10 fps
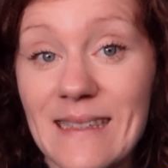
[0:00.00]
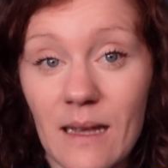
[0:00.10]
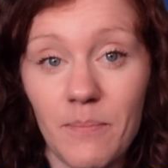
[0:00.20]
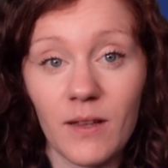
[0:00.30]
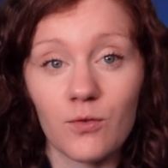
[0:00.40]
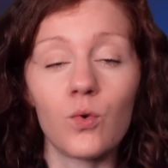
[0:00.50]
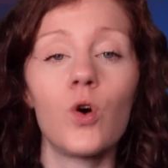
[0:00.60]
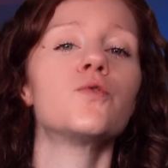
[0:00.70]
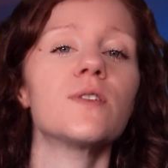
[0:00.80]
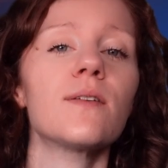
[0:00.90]
c'est pas tout.
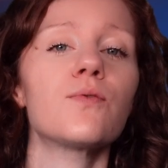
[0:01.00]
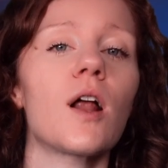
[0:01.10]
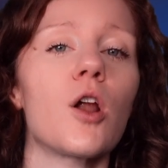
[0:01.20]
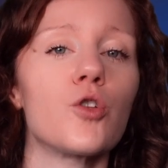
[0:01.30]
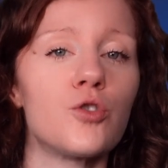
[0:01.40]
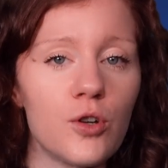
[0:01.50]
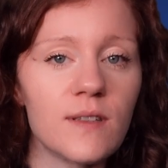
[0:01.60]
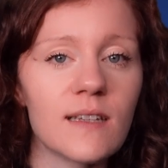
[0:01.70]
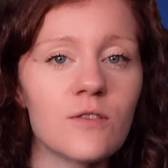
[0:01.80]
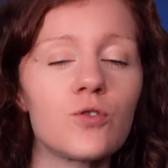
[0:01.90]
Je vous dévoile
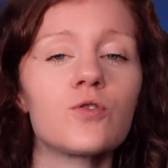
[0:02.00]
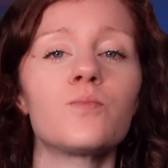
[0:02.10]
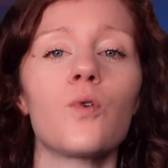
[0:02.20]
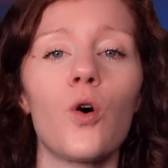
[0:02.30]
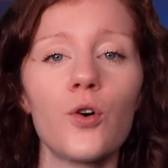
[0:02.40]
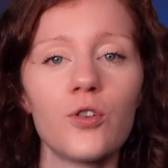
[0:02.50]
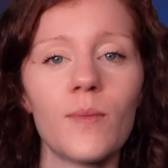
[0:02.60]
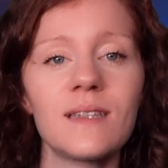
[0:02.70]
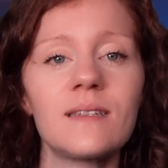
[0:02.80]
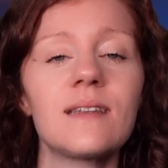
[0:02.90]
deux astuces pour
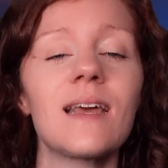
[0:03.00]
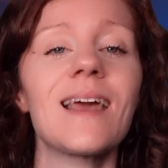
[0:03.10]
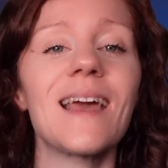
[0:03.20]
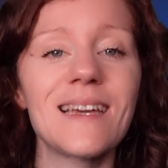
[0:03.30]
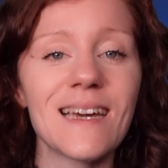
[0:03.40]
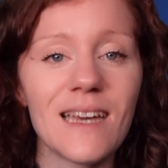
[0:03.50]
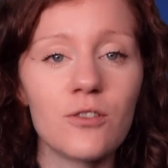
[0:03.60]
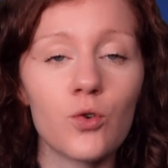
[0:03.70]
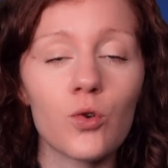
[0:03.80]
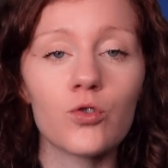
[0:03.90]
automatiser et créer
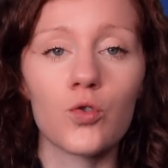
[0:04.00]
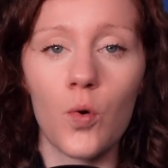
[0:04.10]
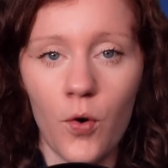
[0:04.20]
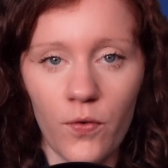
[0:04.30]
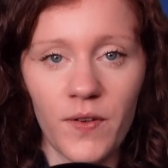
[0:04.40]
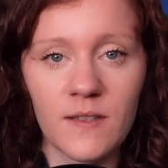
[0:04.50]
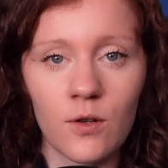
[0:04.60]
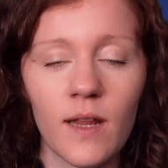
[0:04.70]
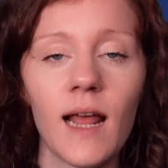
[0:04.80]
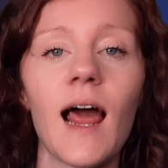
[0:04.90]
du contenu
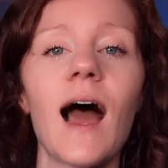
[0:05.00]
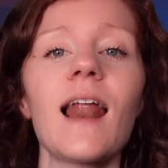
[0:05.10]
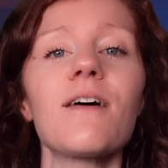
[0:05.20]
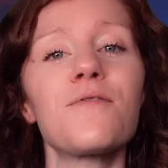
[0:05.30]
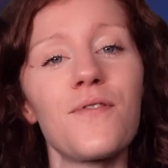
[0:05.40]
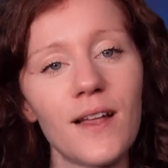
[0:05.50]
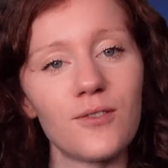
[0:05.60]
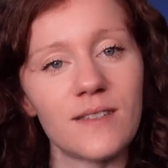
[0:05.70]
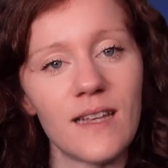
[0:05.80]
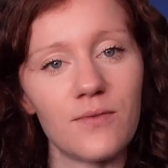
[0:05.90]
professionnel à la fin
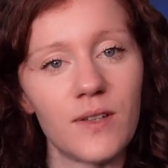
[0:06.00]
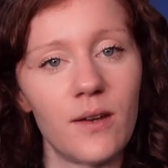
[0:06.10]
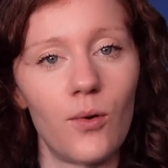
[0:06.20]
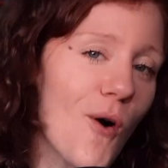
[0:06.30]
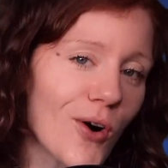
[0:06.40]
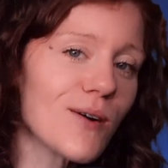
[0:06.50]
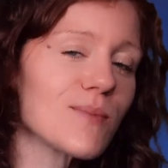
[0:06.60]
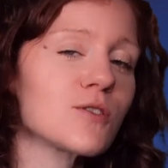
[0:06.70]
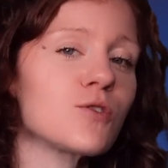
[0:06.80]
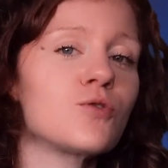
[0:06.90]
de cette vidéo. On
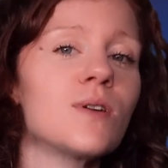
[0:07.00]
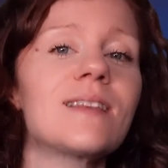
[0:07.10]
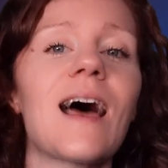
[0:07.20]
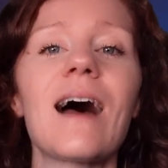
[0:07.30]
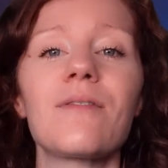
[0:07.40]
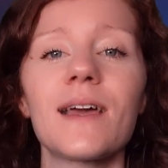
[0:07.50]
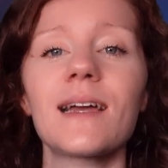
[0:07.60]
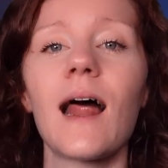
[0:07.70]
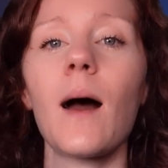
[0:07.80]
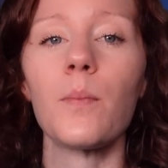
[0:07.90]
commence tout de suite avec
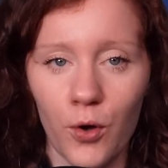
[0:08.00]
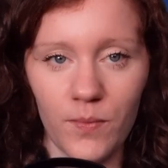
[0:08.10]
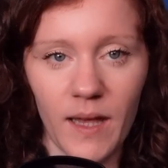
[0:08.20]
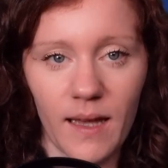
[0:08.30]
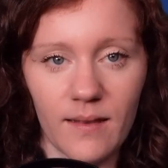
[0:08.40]
la première